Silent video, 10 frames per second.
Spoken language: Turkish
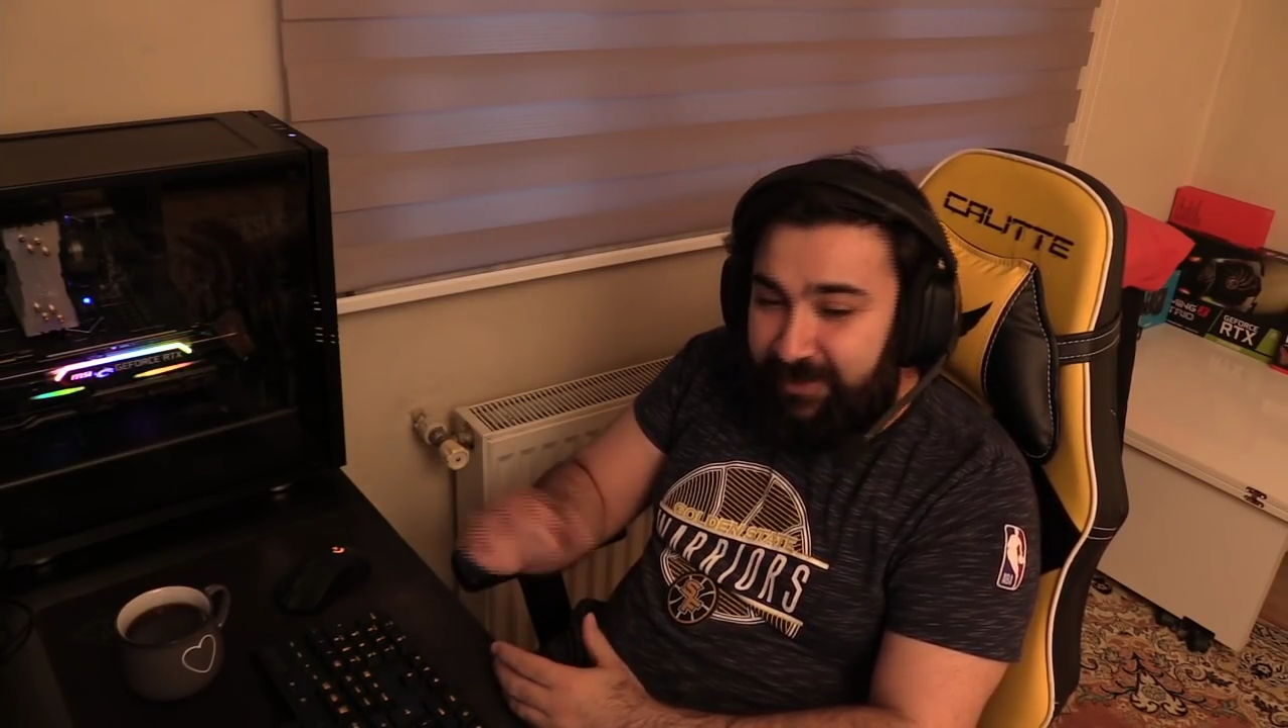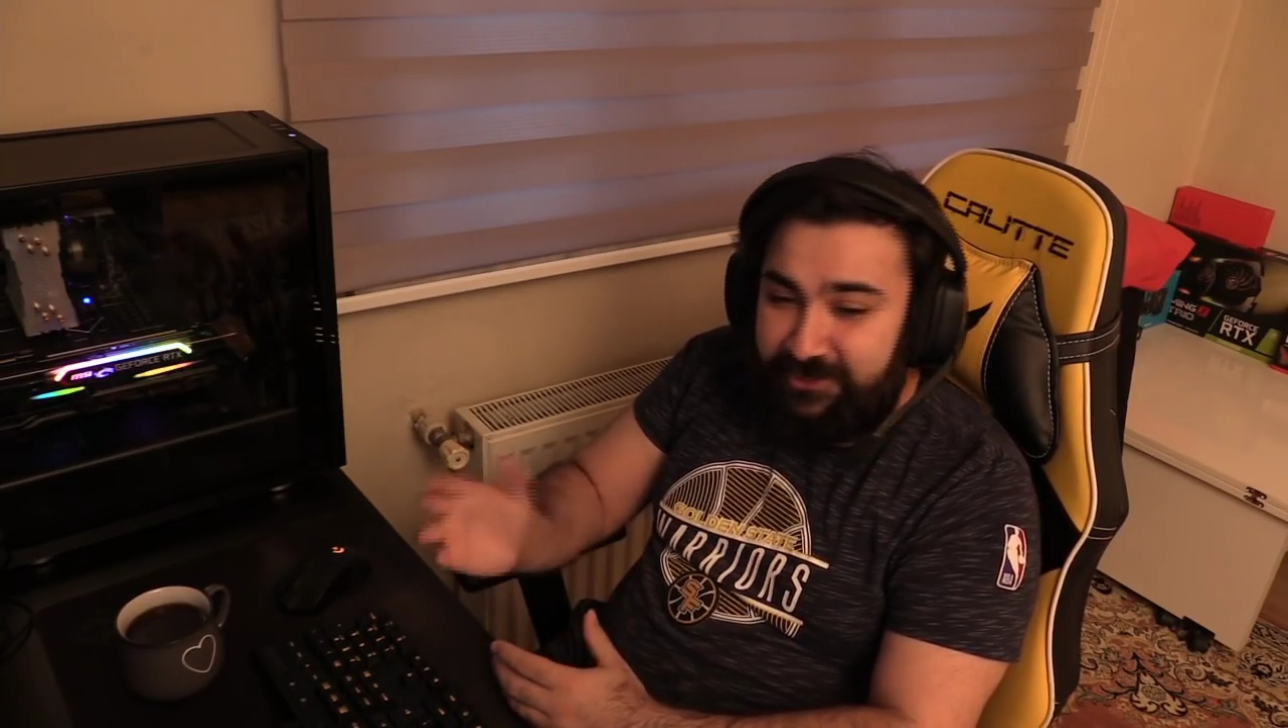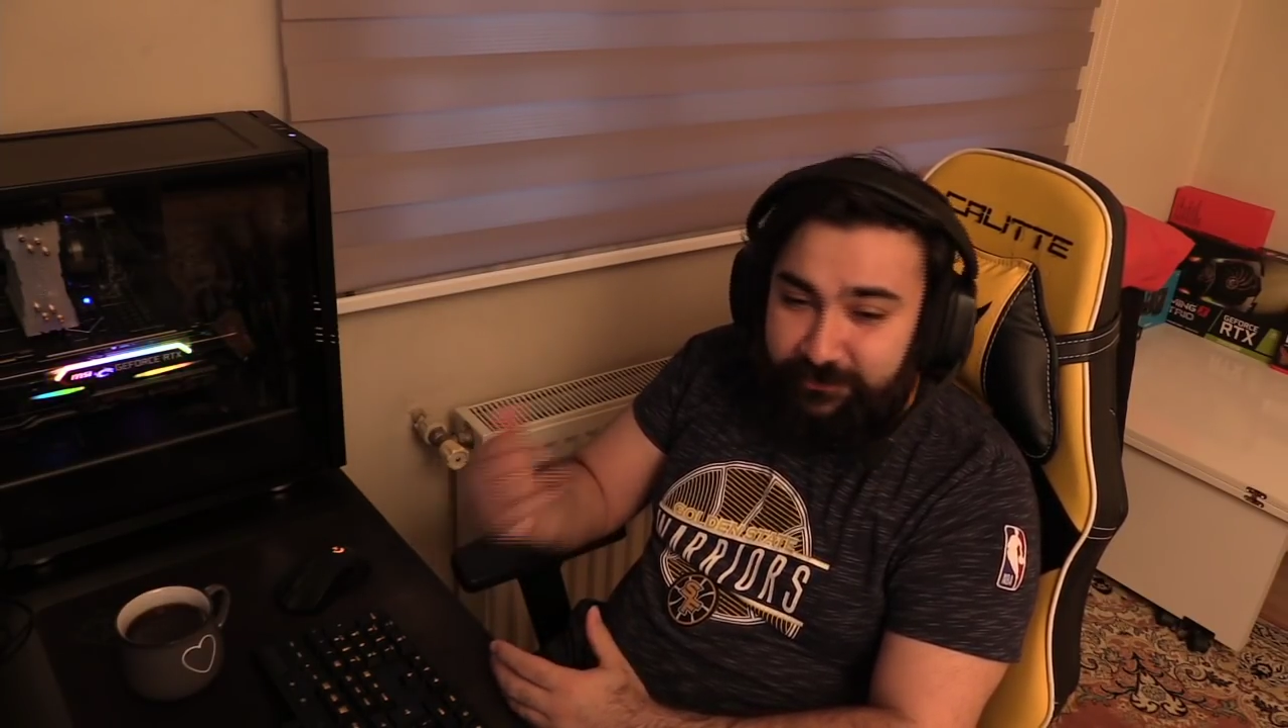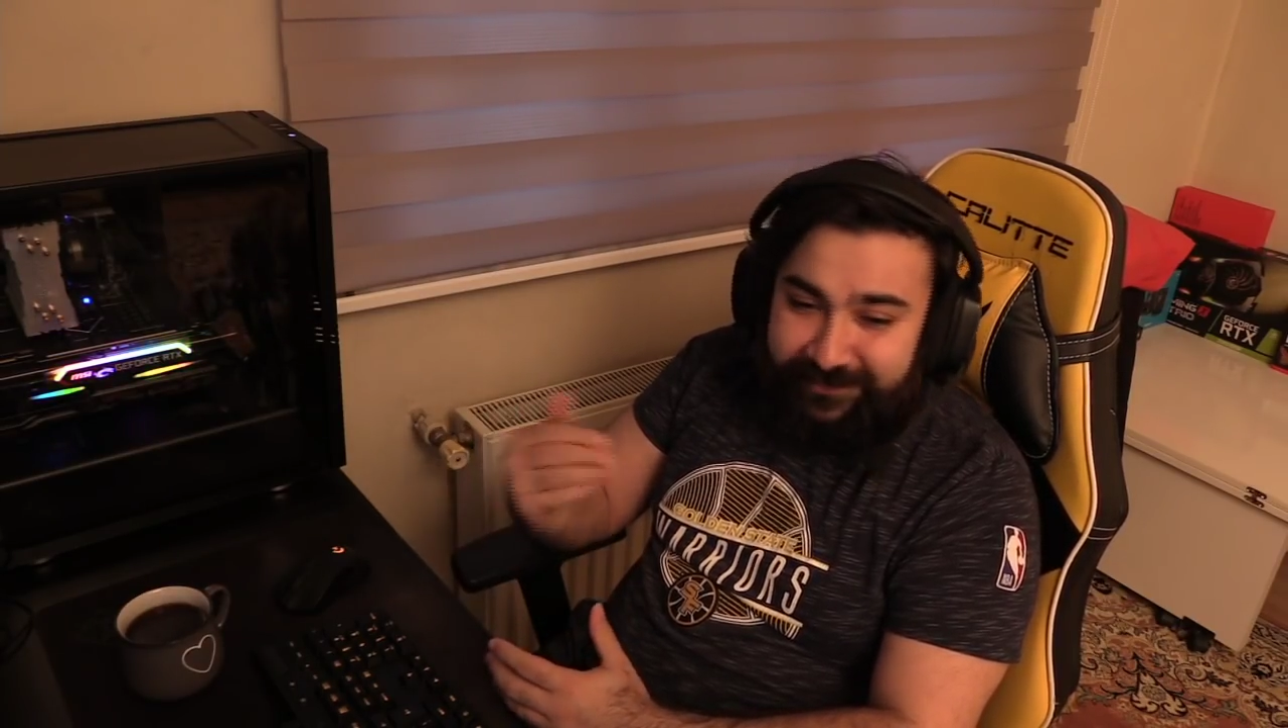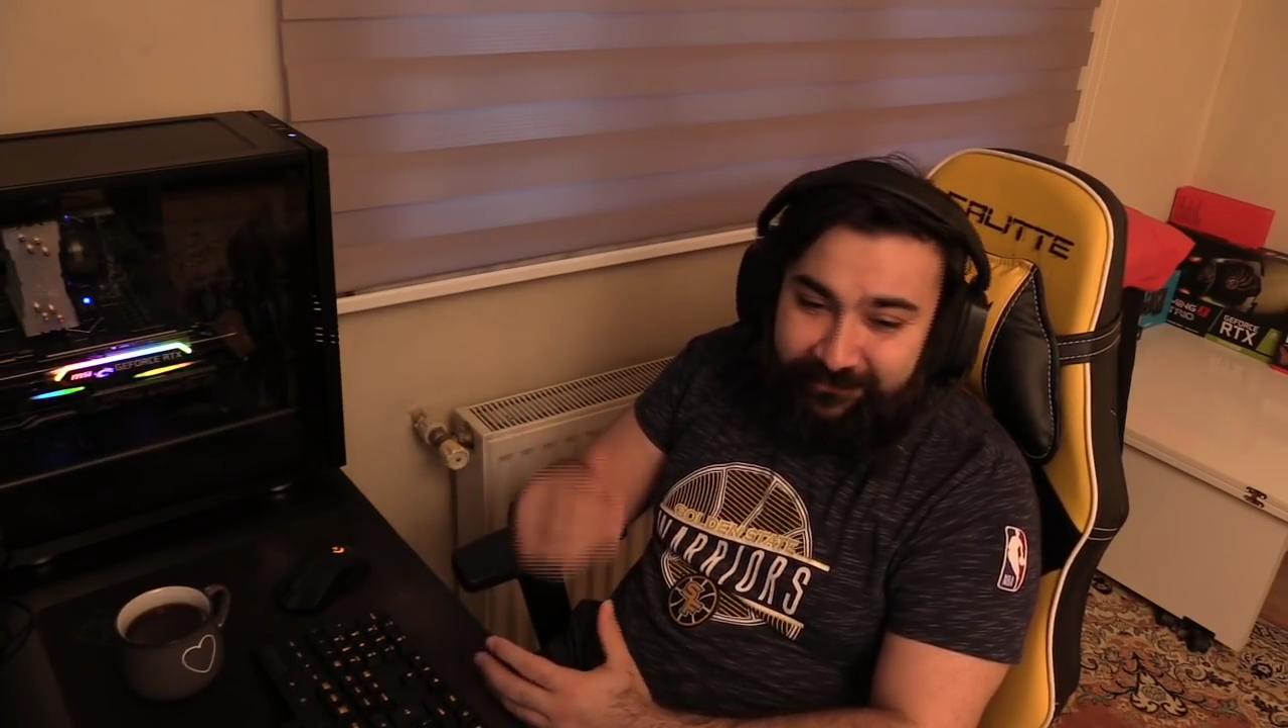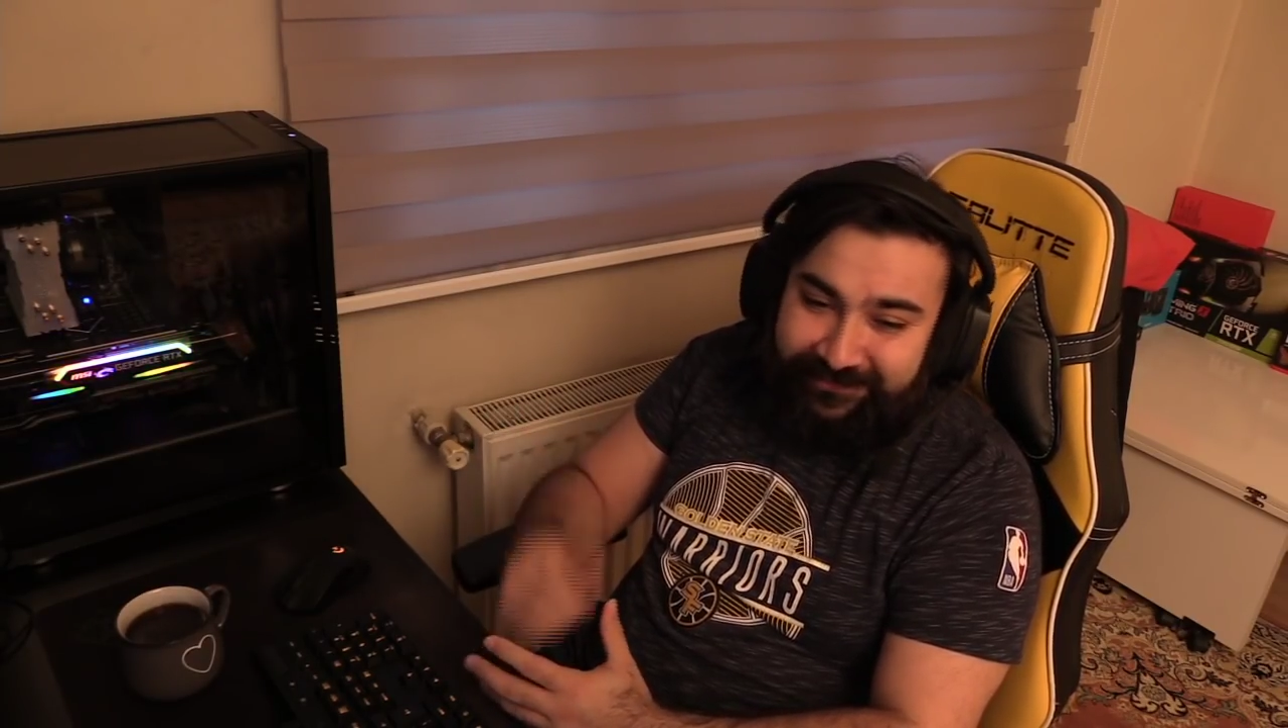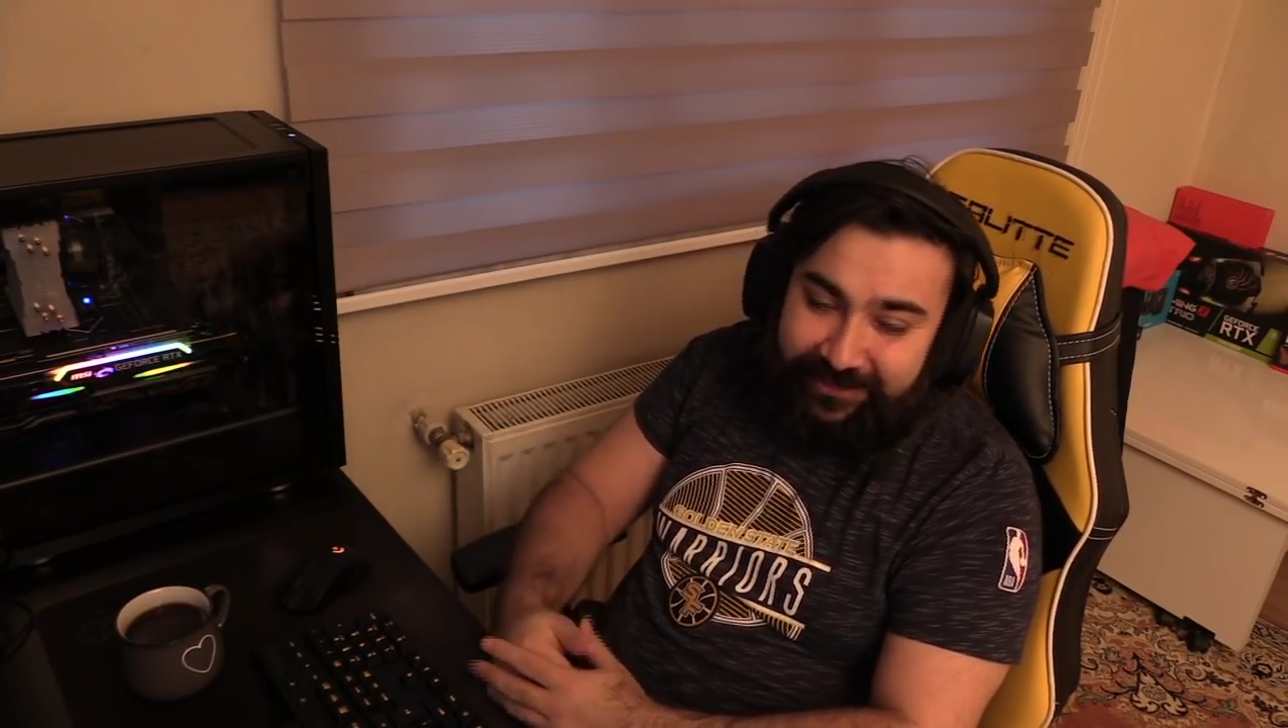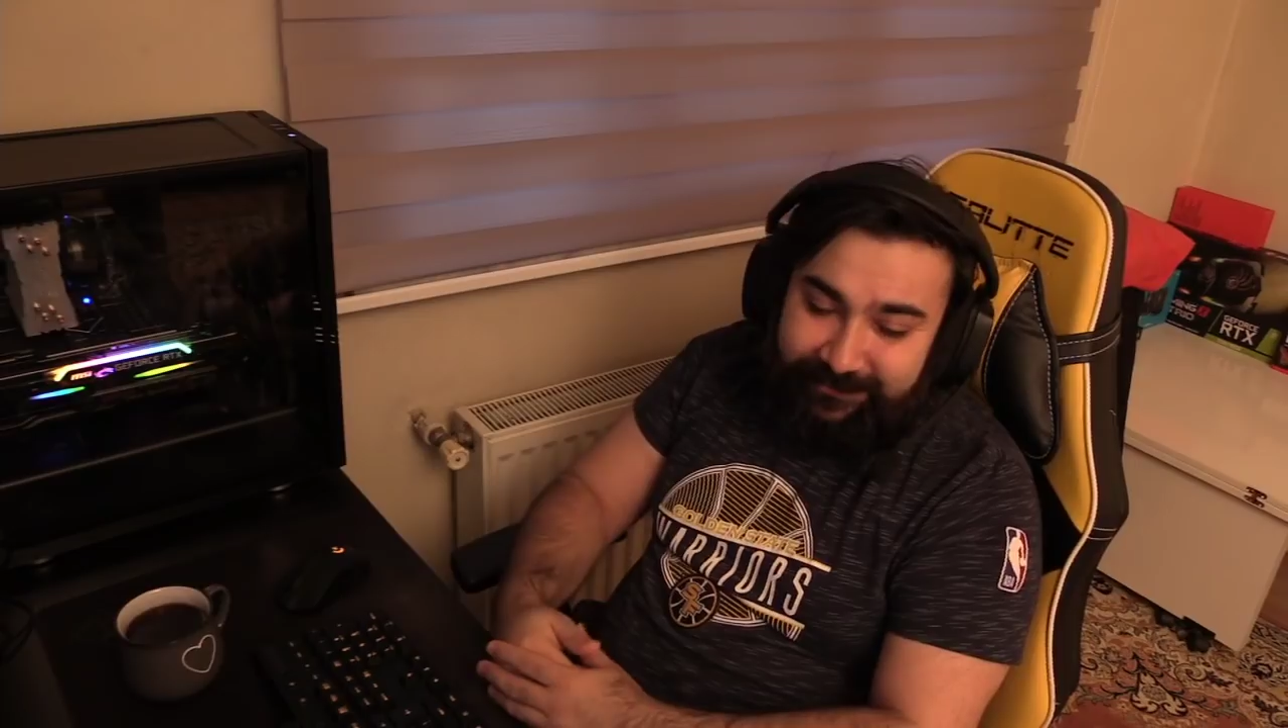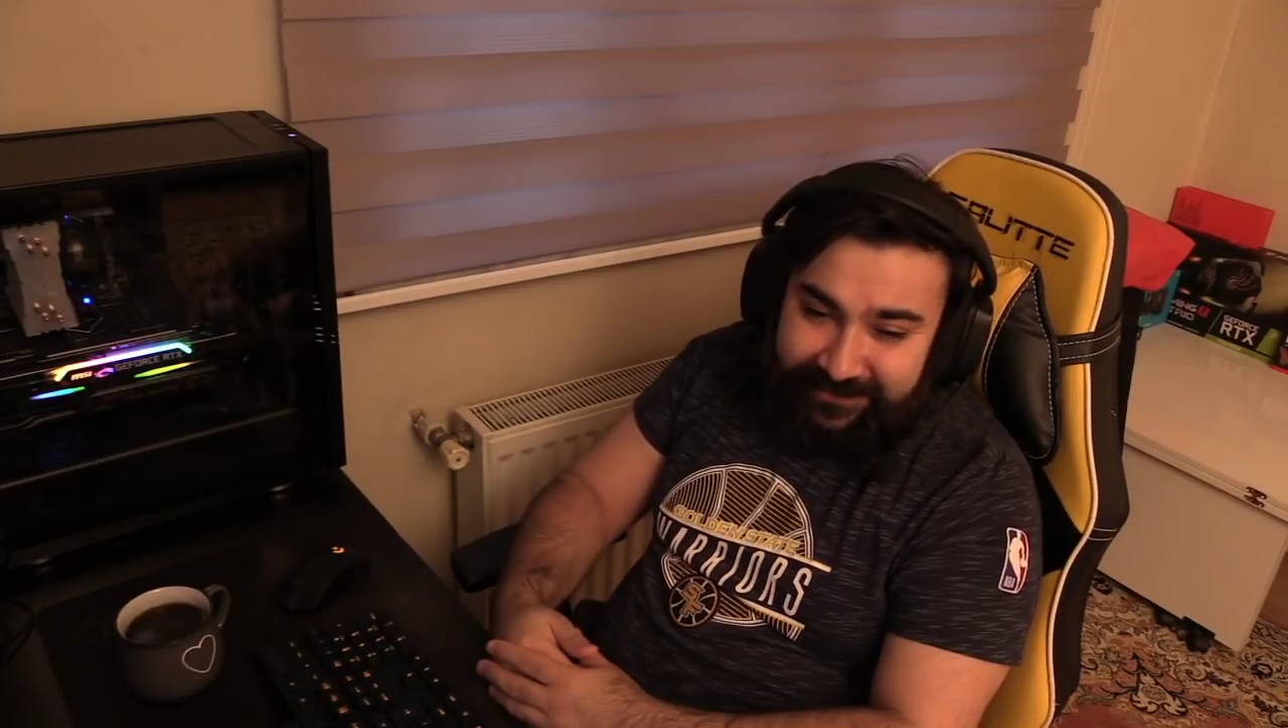Maaş olarak onlar